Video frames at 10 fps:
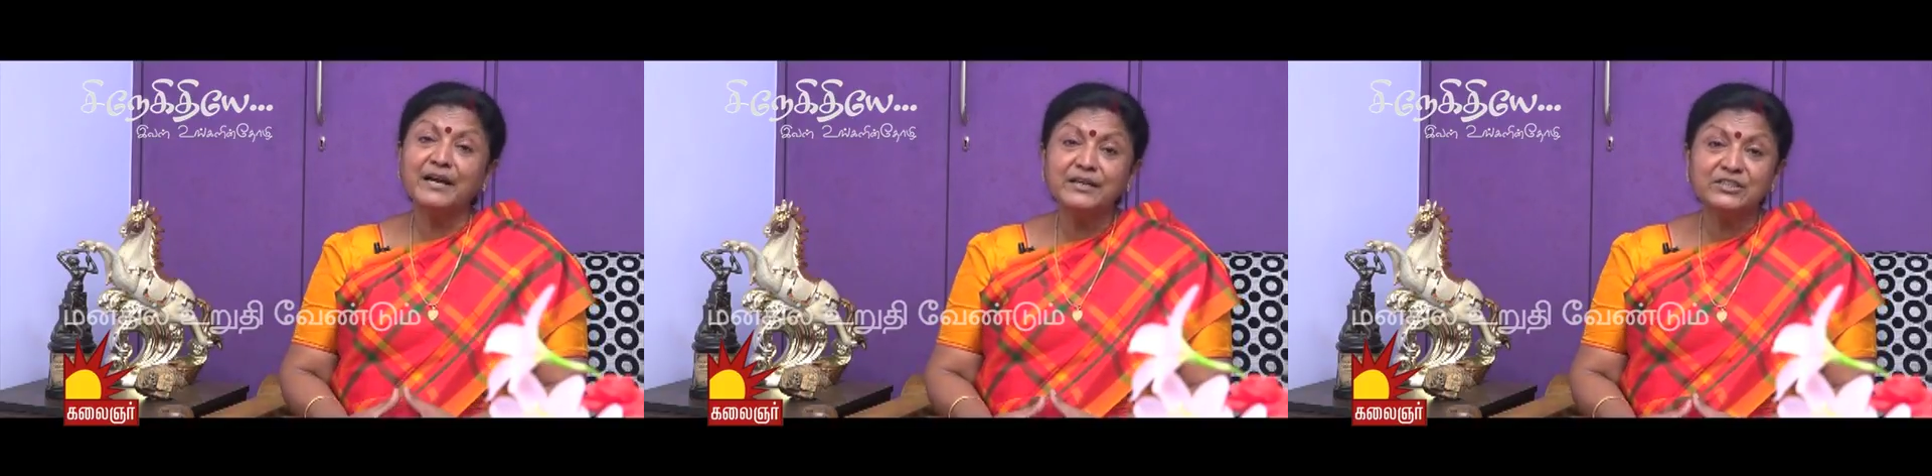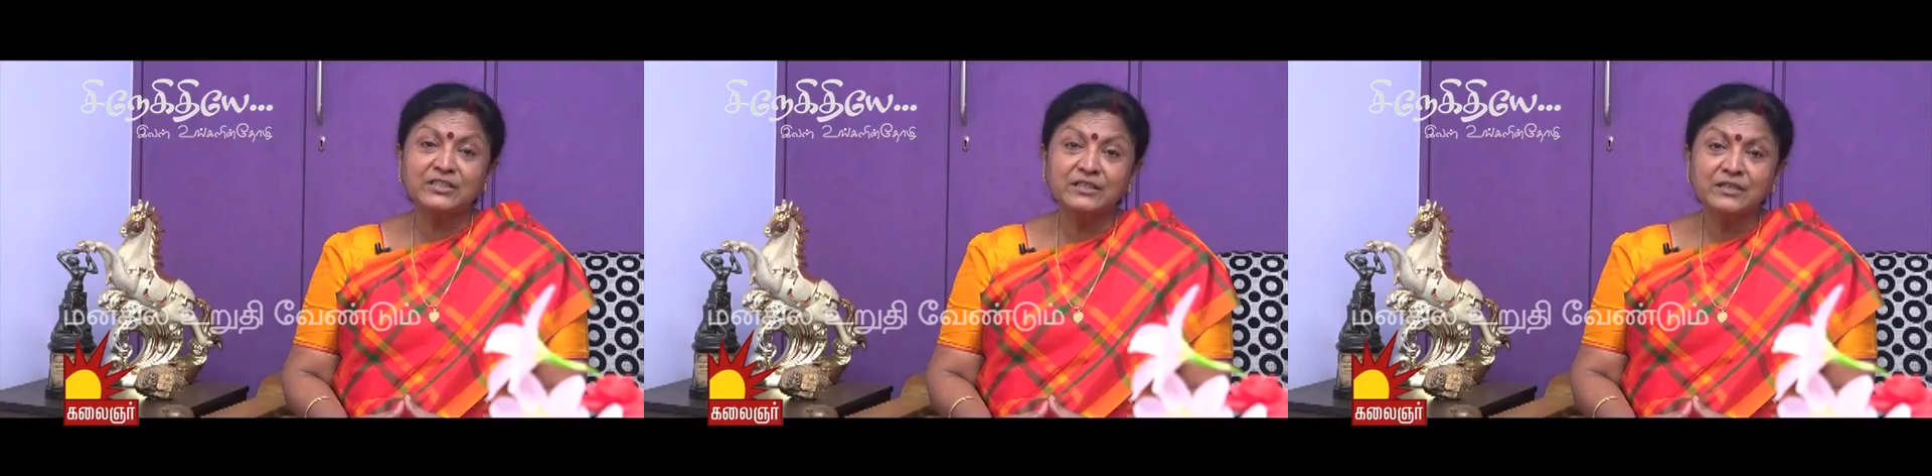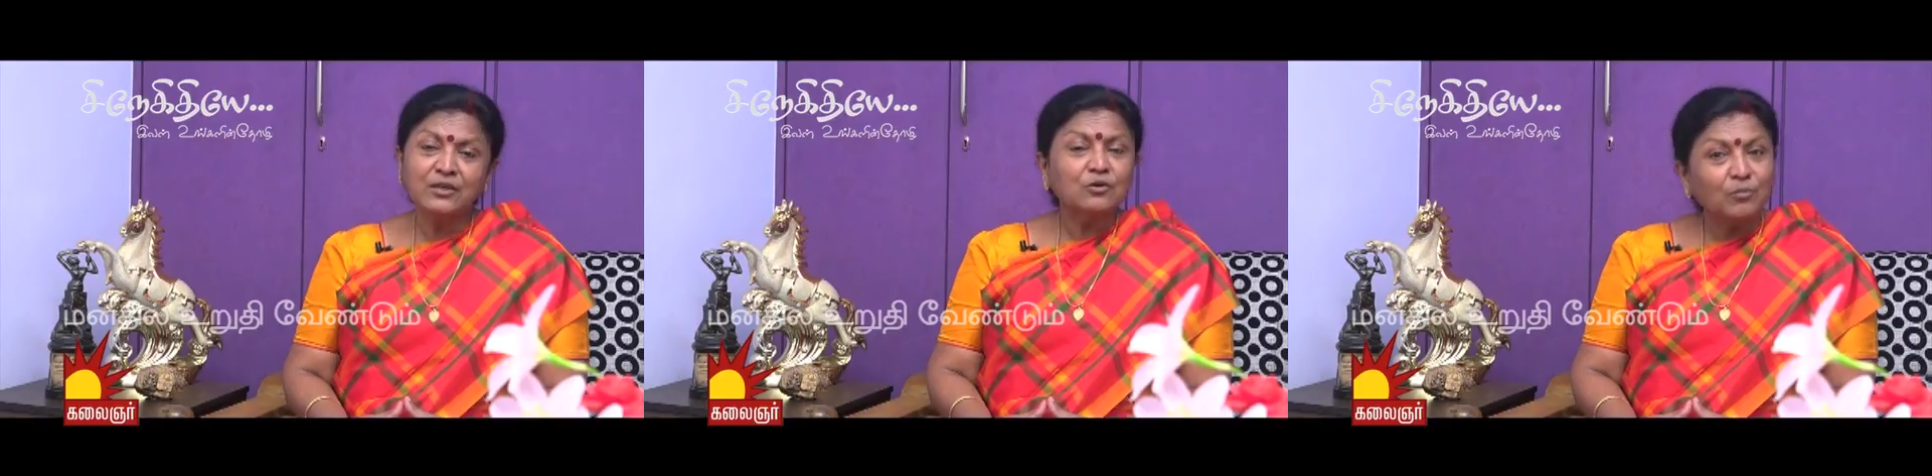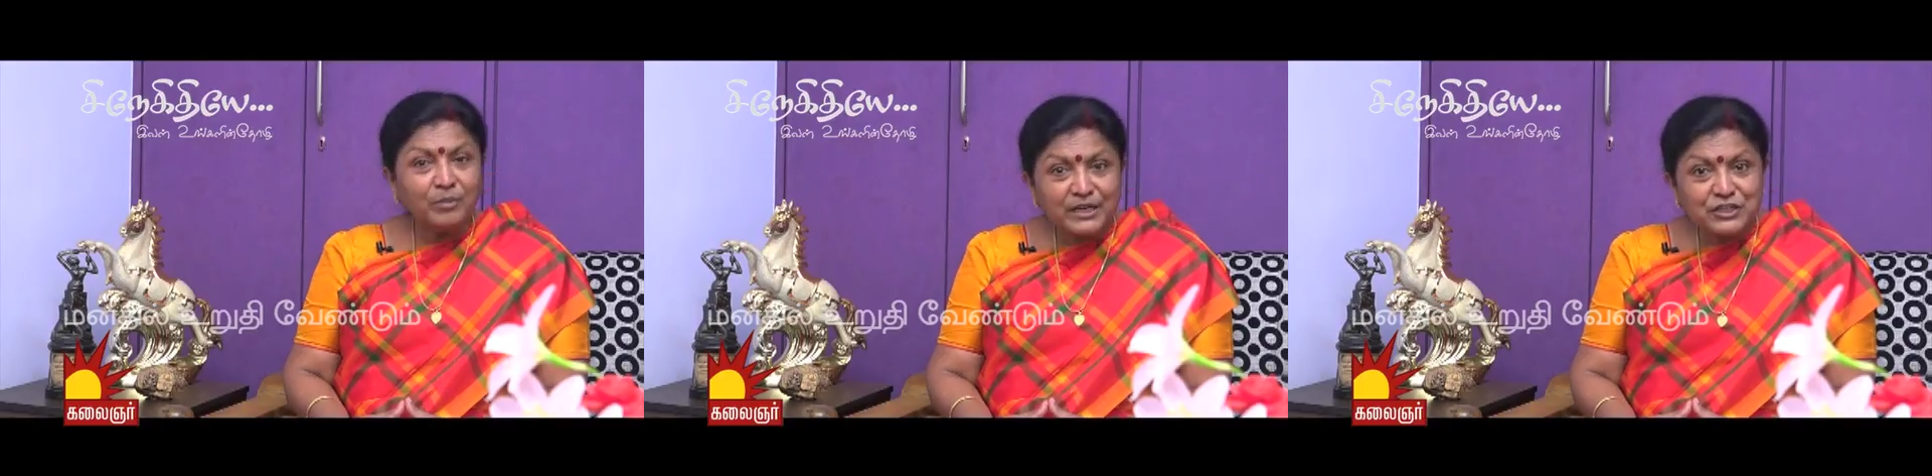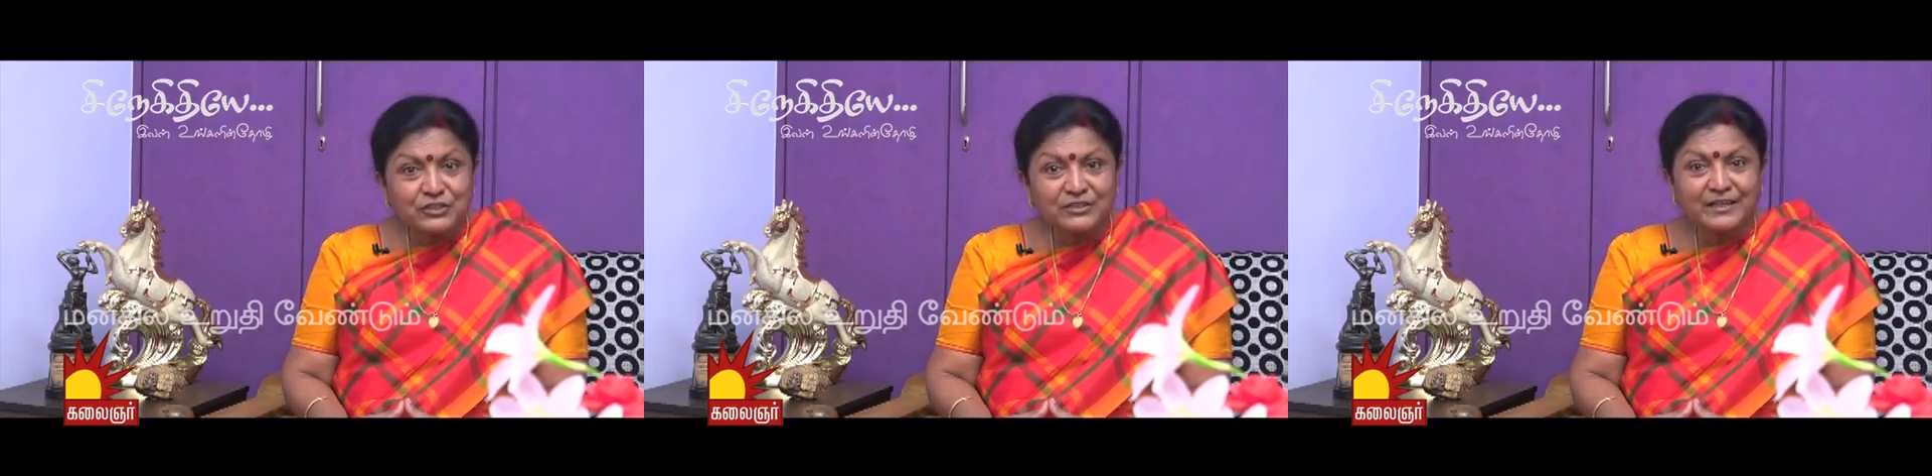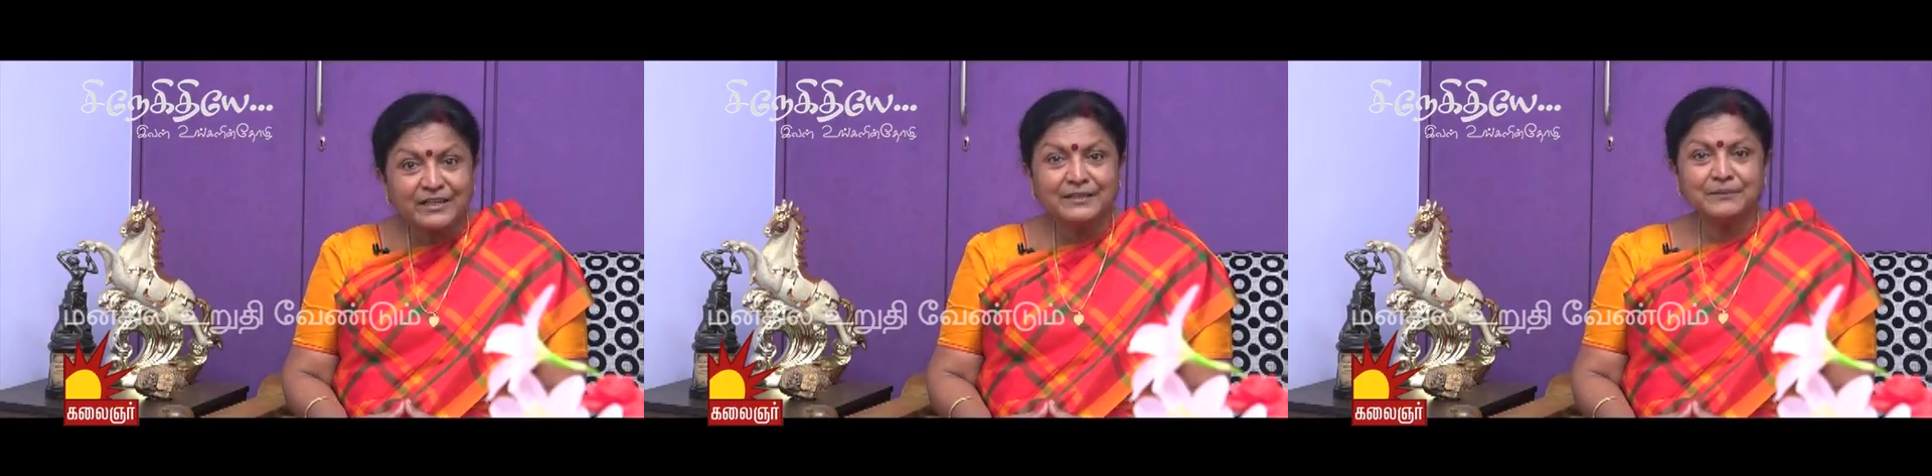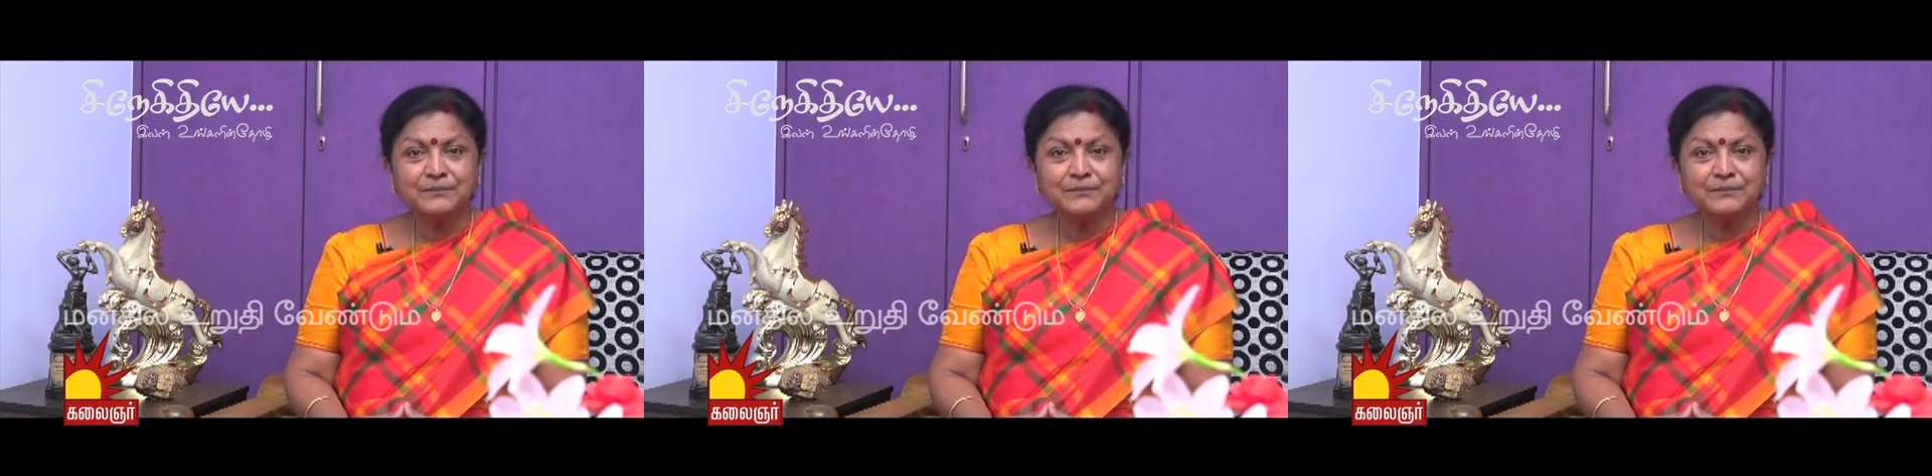ஆயிடுச்சே ரொம்ப கஷ்டம்தானே